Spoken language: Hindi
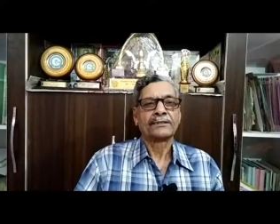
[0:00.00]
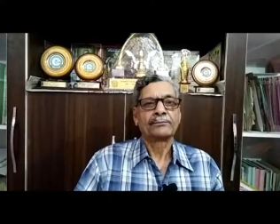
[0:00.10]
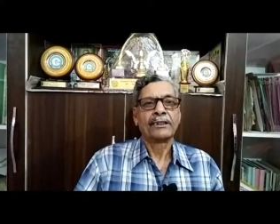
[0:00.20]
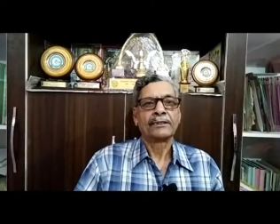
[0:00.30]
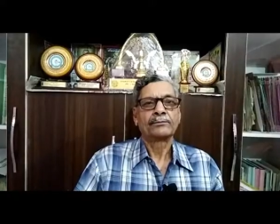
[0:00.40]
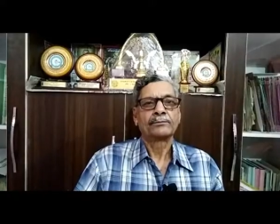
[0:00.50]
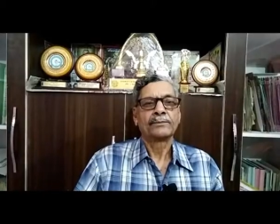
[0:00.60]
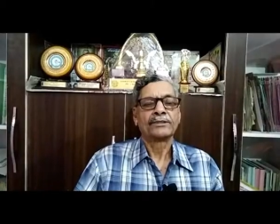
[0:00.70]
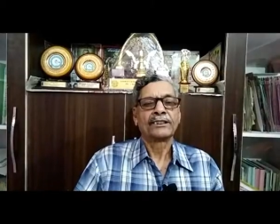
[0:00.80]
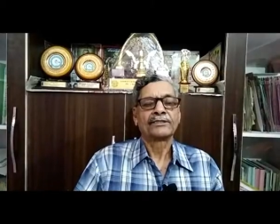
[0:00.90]
में
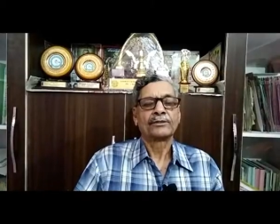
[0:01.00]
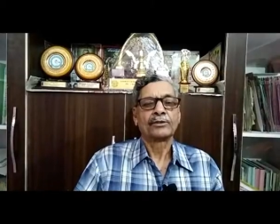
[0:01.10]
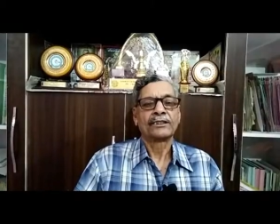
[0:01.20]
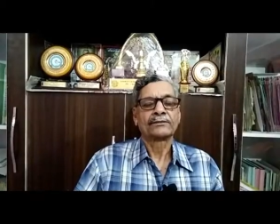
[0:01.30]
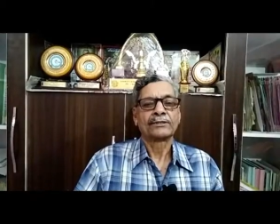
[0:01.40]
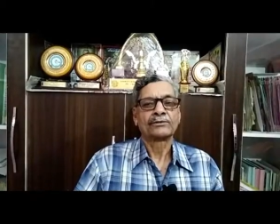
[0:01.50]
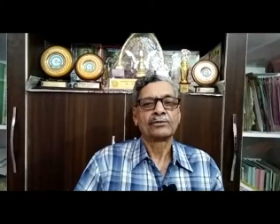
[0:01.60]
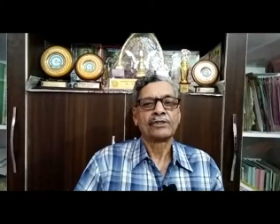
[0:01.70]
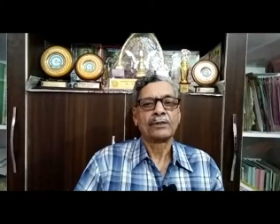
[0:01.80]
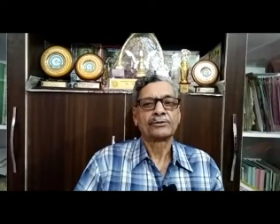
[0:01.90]
पंद्रह सोलह तत्वों
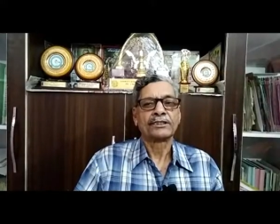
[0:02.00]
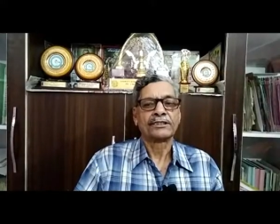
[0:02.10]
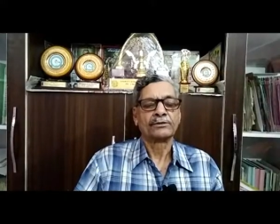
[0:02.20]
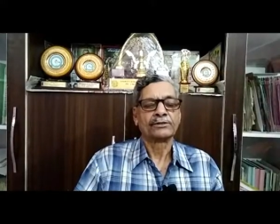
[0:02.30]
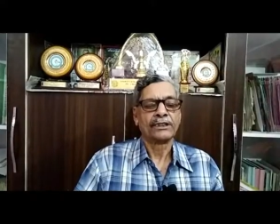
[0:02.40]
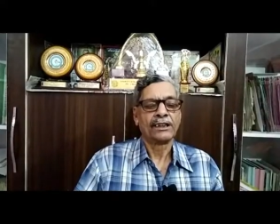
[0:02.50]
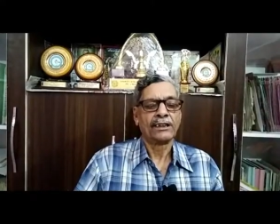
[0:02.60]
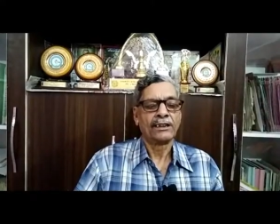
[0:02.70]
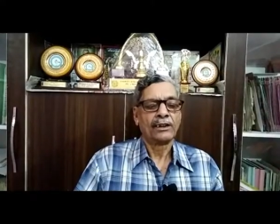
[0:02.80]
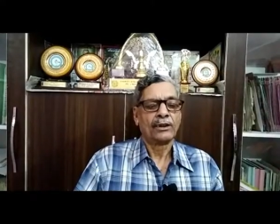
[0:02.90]
की आवश्यकता होती है
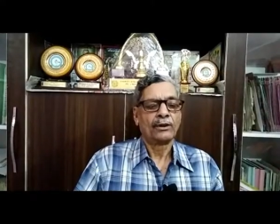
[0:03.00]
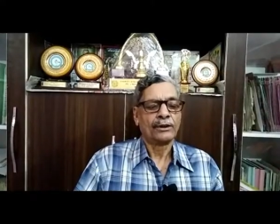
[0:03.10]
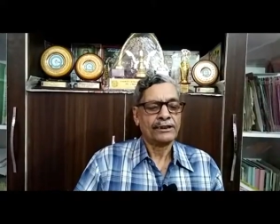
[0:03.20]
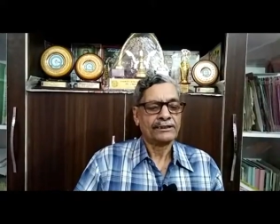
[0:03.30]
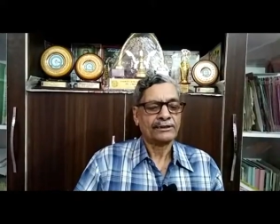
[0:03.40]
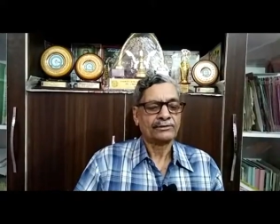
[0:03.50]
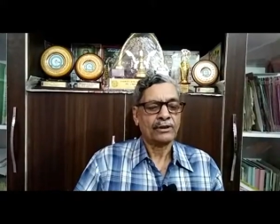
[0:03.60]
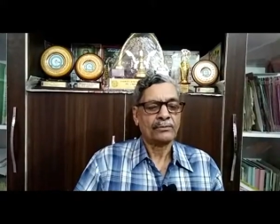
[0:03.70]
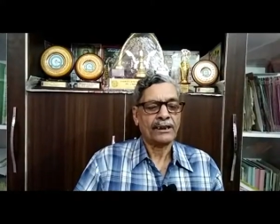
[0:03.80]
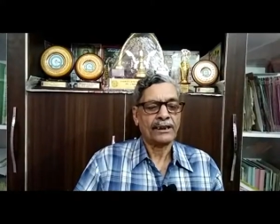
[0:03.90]
और ये तत्व
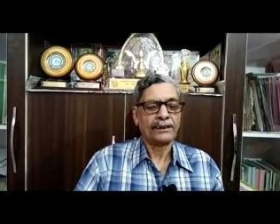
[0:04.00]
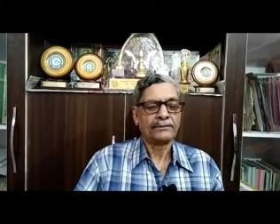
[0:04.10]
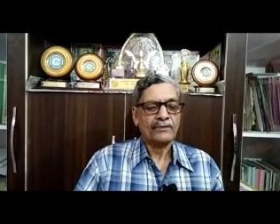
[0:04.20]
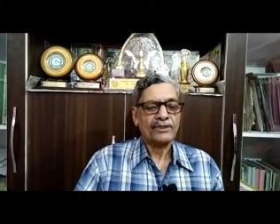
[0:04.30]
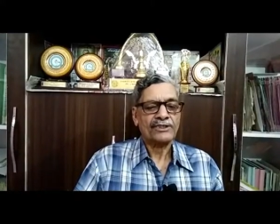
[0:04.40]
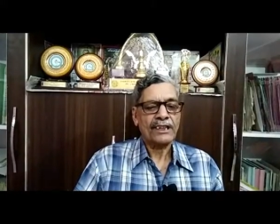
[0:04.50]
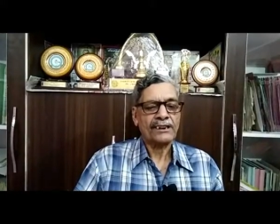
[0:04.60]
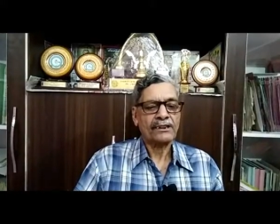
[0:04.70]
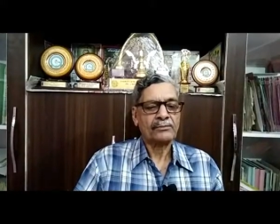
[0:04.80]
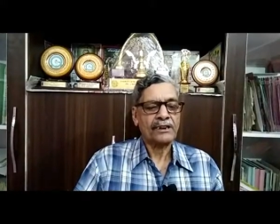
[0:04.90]
हमारे
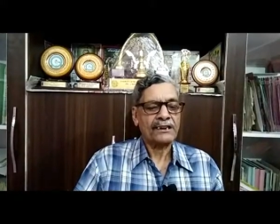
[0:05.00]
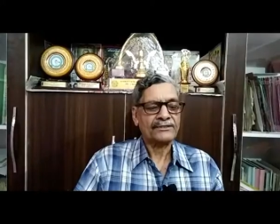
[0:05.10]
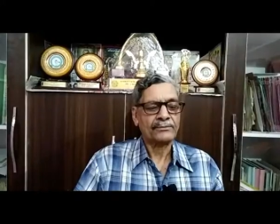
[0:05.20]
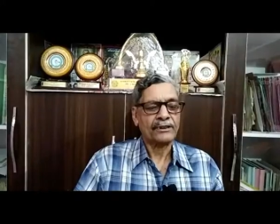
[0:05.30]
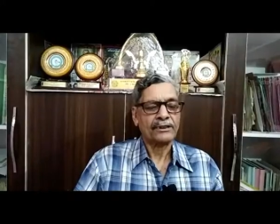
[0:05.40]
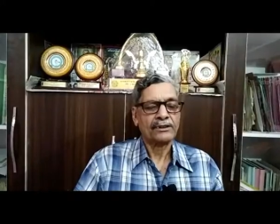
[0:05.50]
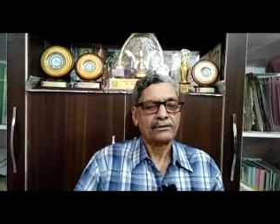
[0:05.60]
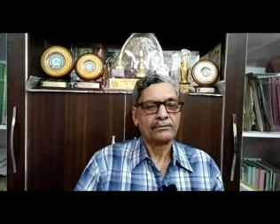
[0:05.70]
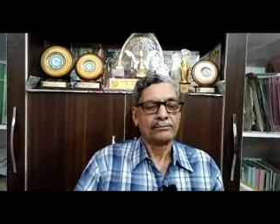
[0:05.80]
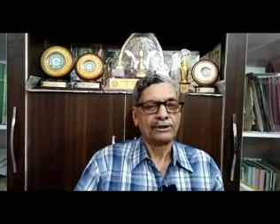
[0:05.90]
शारीरिक विकास में
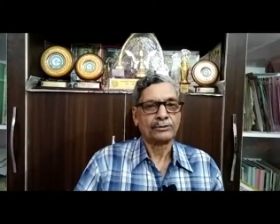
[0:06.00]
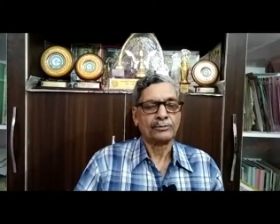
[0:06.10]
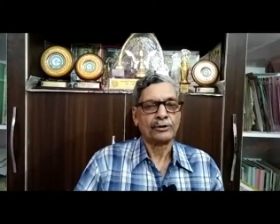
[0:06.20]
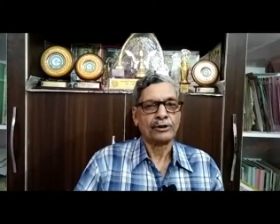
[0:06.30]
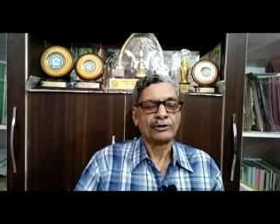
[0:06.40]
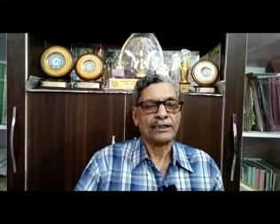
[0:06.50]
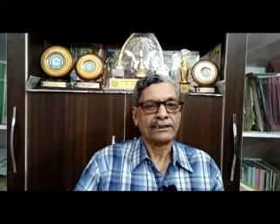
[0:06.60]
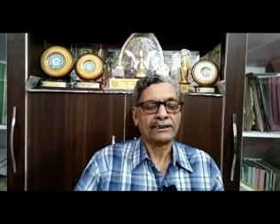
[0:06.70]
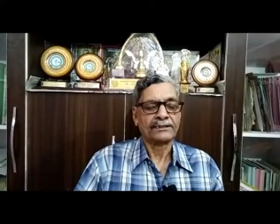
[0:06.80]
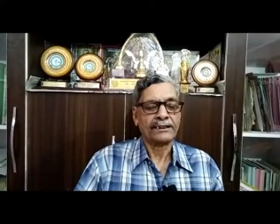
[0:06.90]
महत्वपूर्ण योगदान
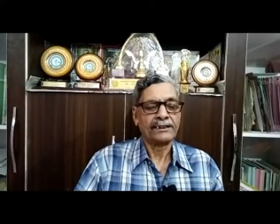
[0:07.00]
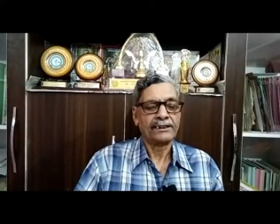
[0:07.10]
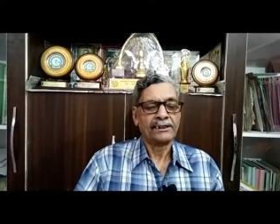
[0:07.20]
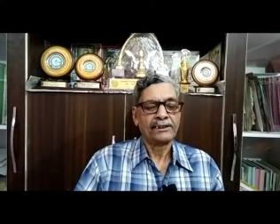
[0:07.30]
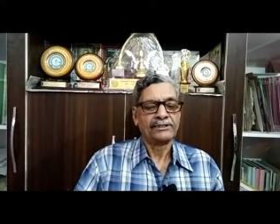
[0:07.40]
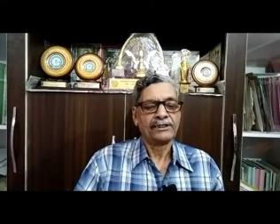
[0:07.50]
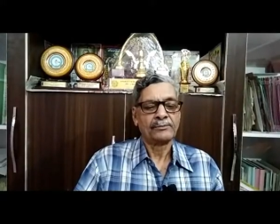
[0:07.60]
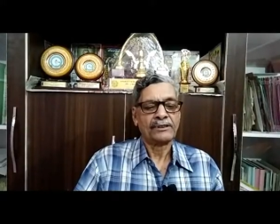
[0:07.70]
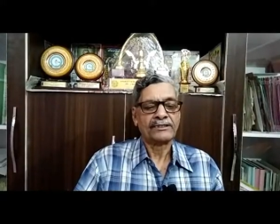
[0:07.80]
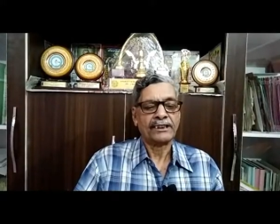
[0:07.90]
करते हैं
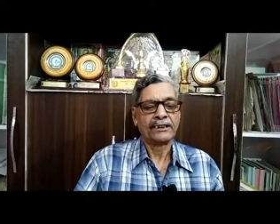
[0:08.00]
जिनमें से